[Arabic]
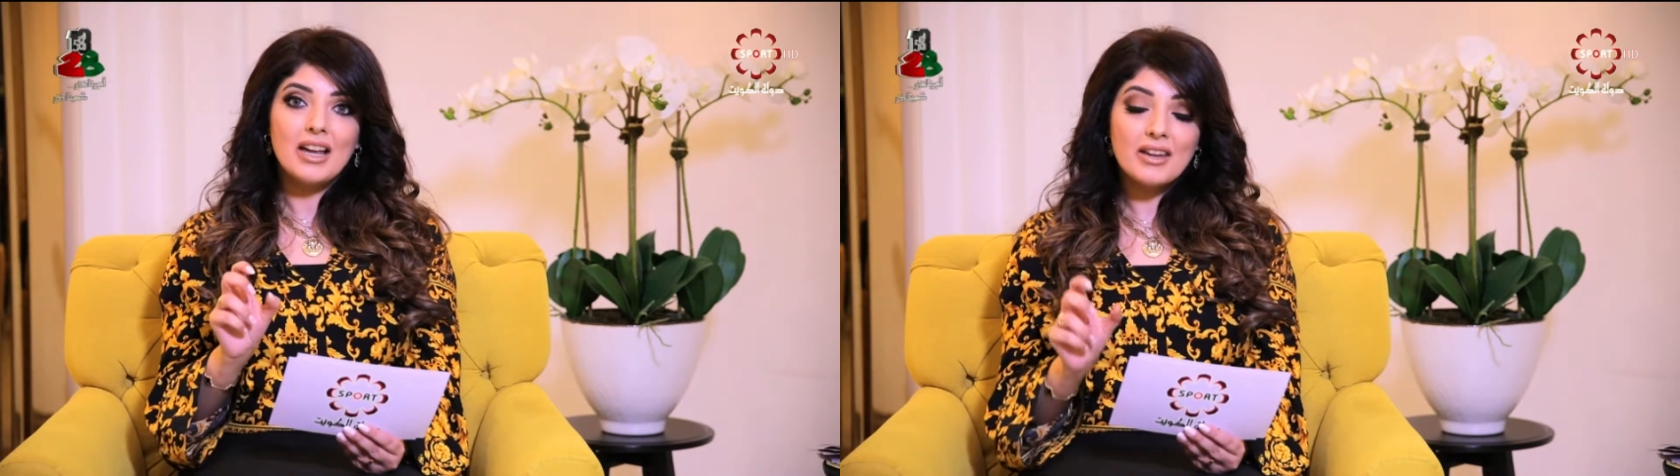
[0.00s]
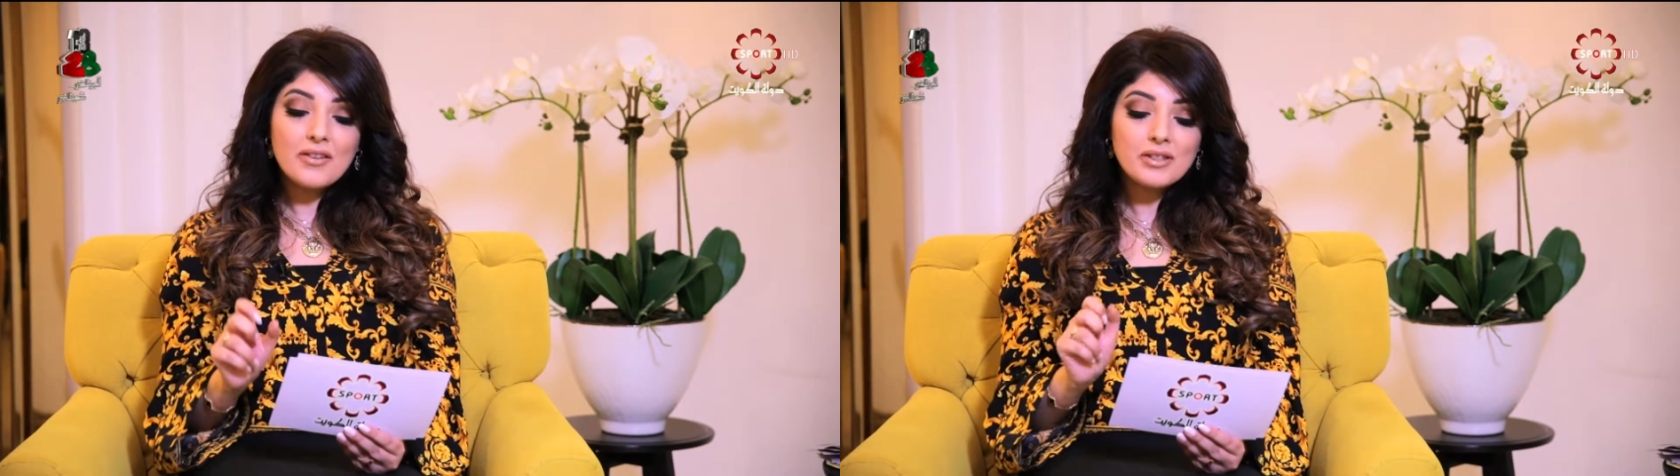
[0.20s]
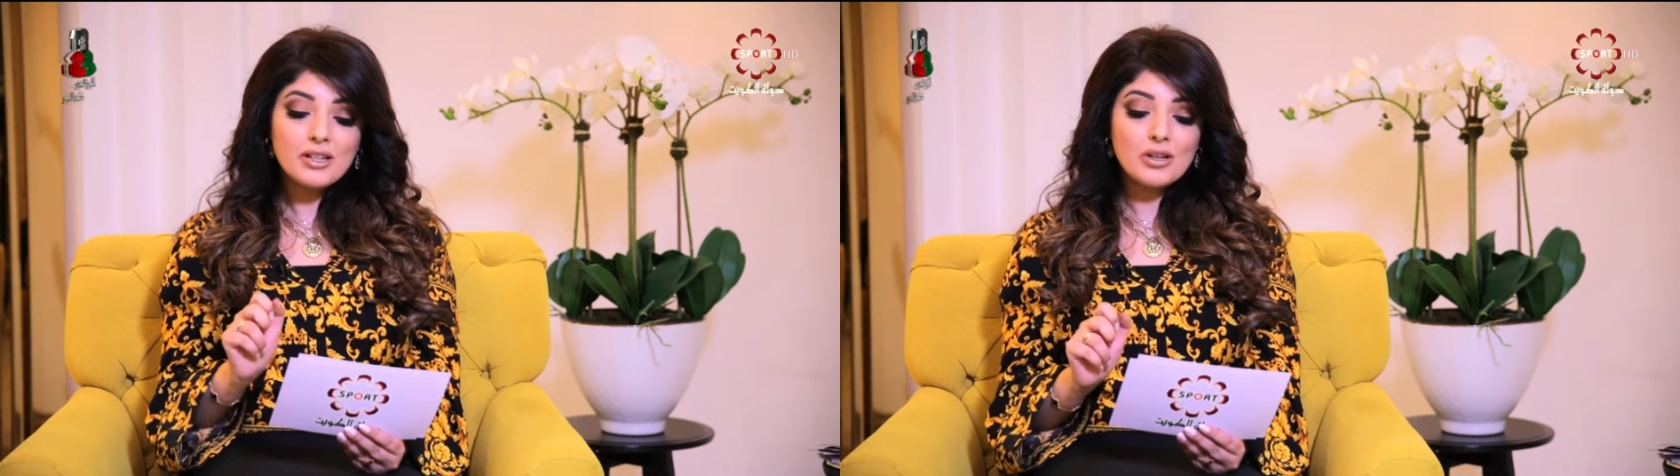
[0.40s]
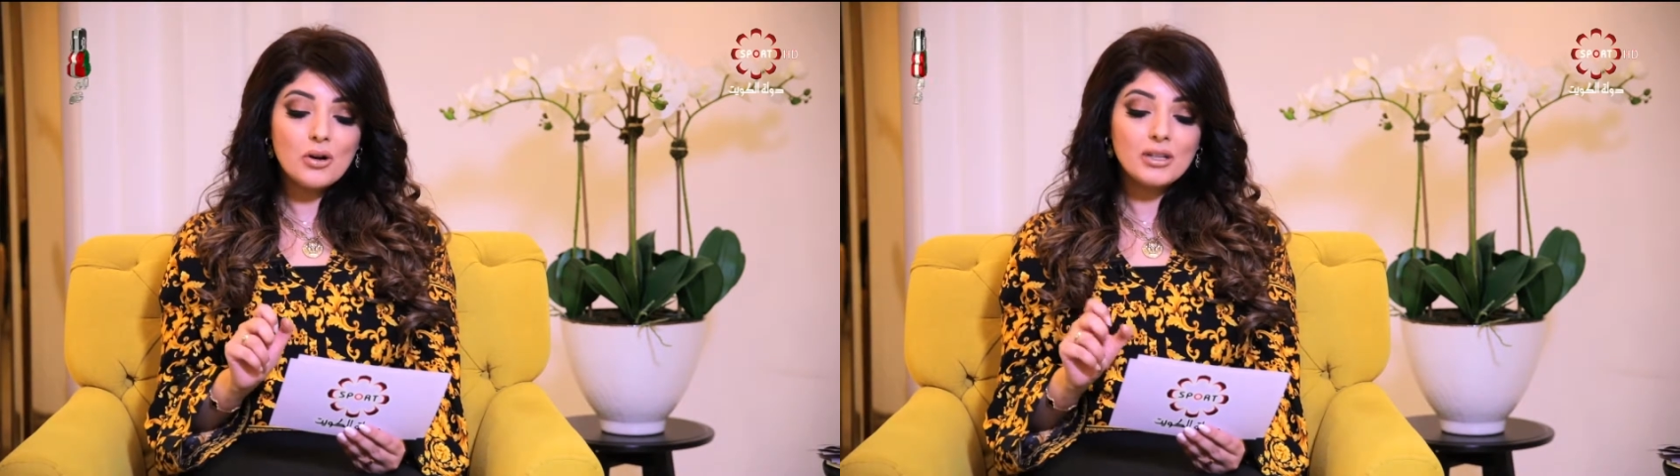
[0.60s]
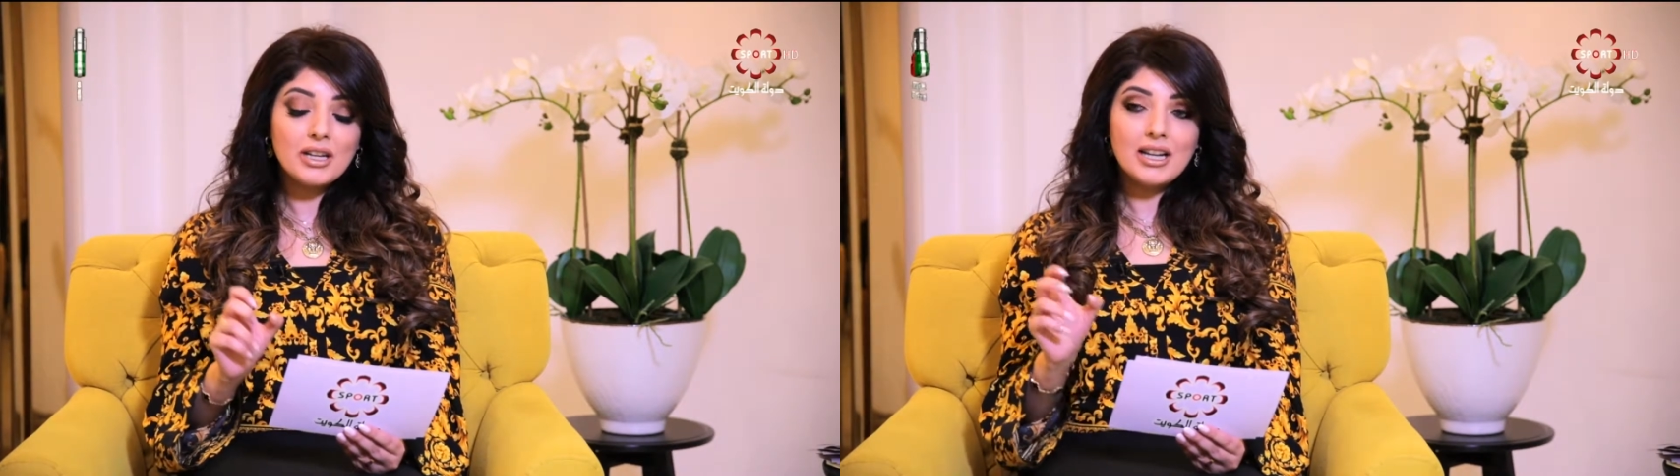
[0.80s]
نفس
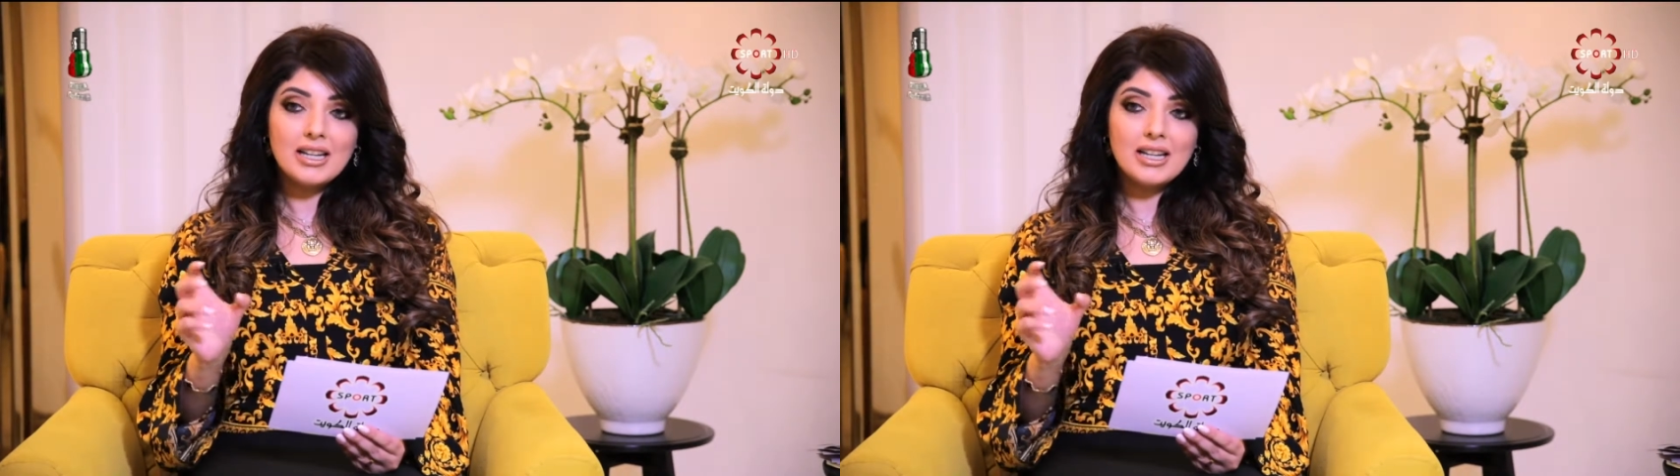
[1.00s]
اللون